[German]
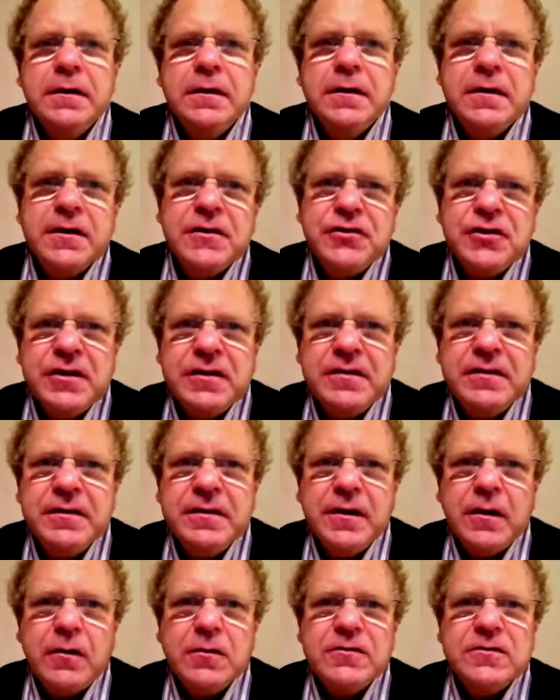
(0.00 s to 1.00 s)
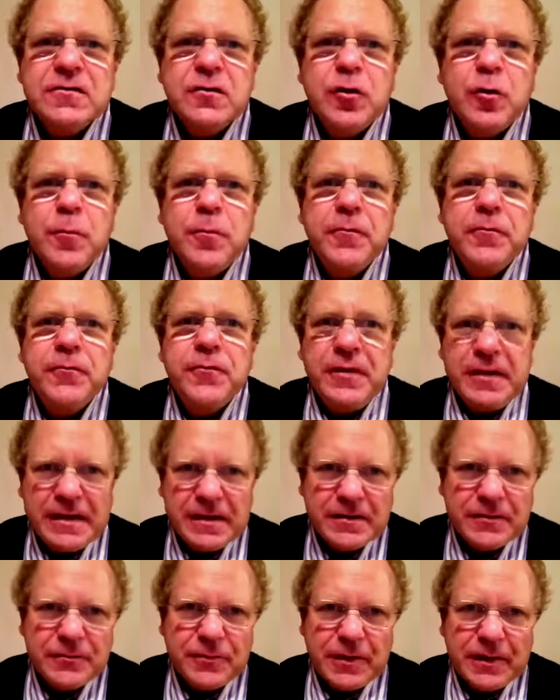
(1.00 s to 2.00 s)
die Geschichte der Ortsgruppe
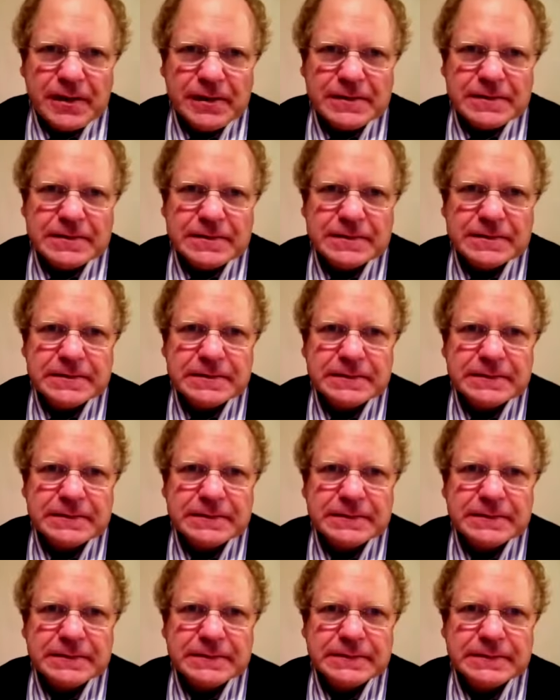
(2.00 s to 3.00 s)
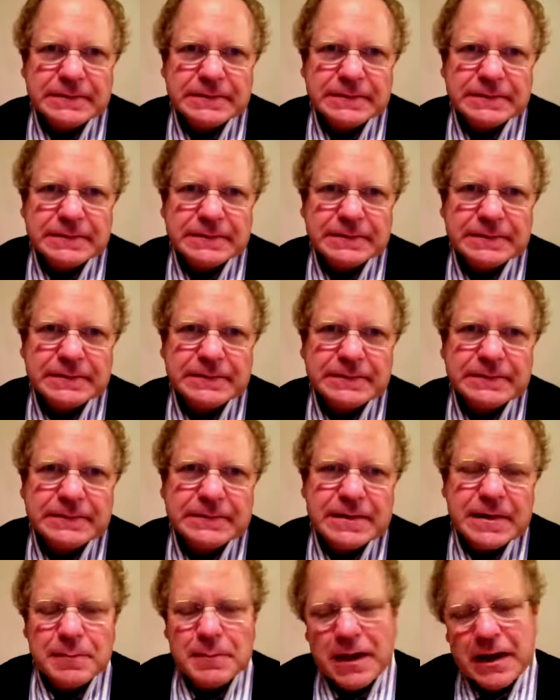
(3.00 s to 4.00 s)
Vielfalt
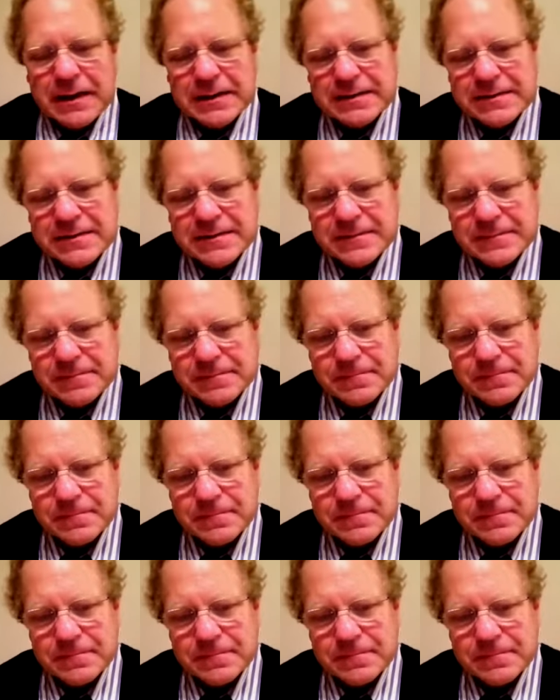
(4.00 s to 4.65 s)
im Harz.